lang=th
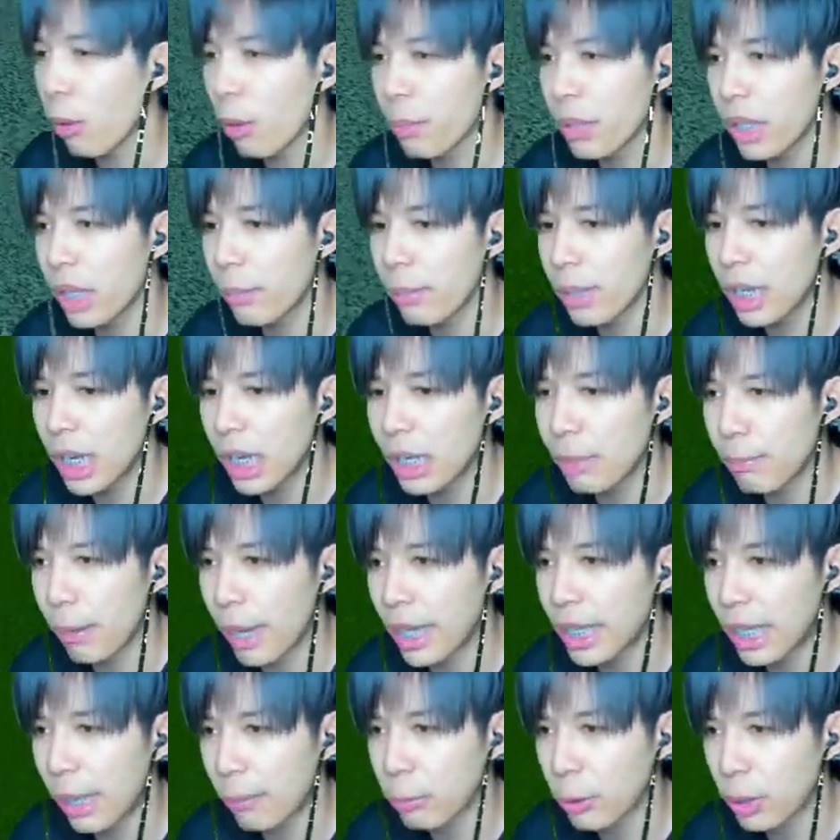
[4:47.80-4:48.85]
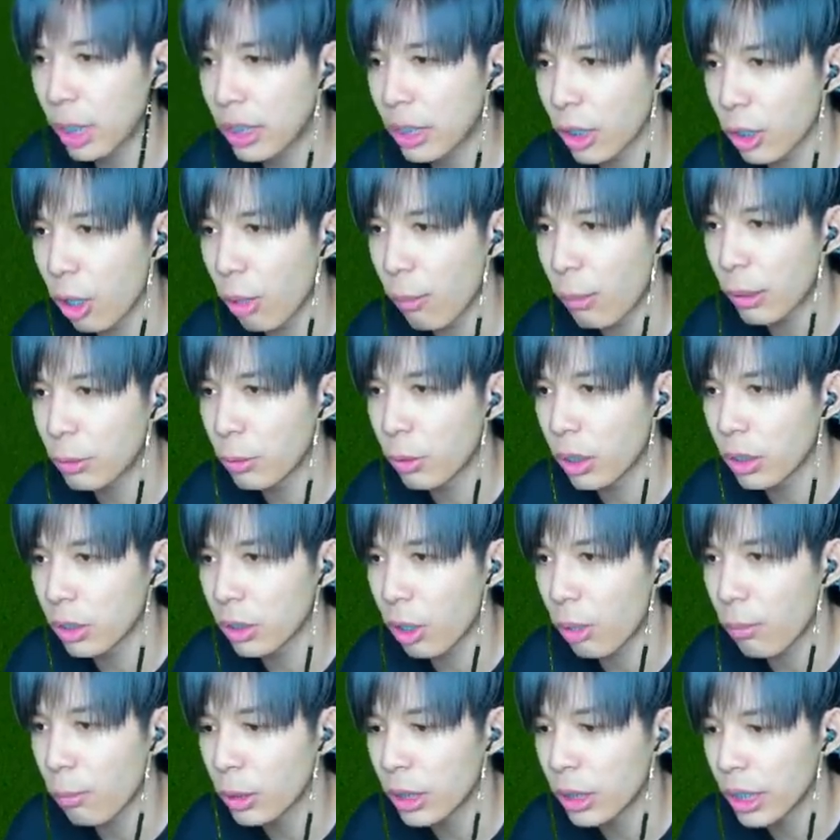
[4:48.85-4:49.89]
พี่ก็ไม่เคยไปนะครับ ตรงนั้นเดี๋ยวลองมาดูกันค
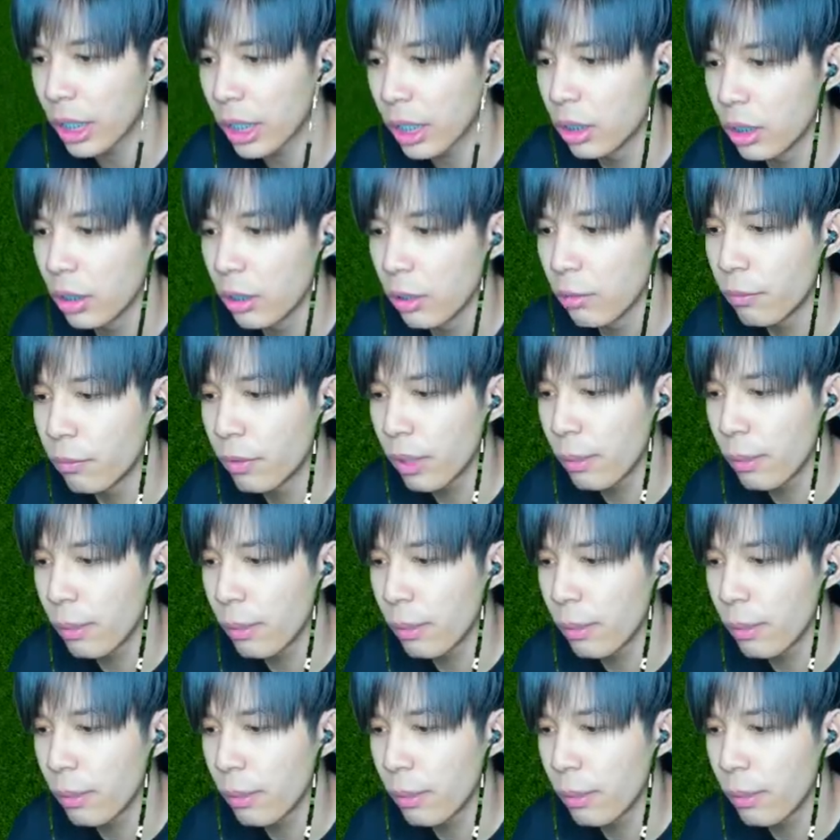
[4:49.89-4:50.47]
อมโบนี้ฟึบ